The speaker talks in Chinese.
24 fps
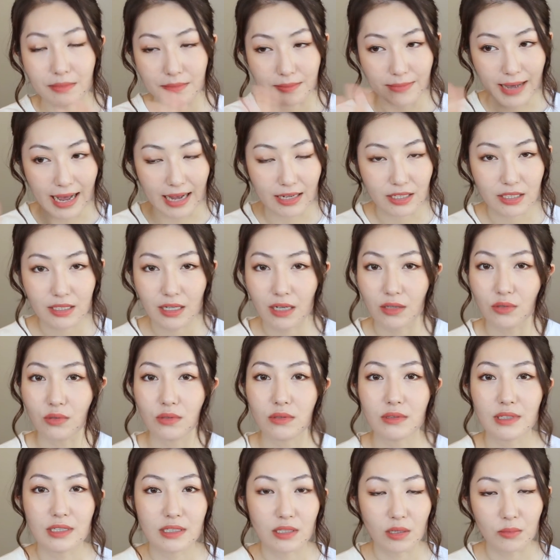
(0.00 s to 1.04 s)
马上
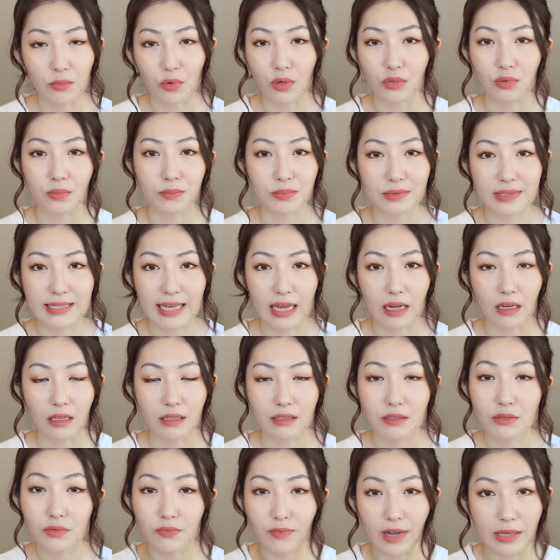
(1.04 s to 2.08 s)
那层膜就不见
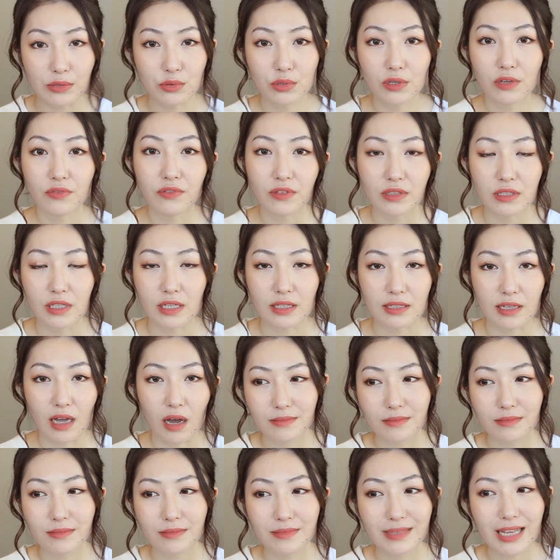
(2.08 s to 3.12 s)
了，完全分解掉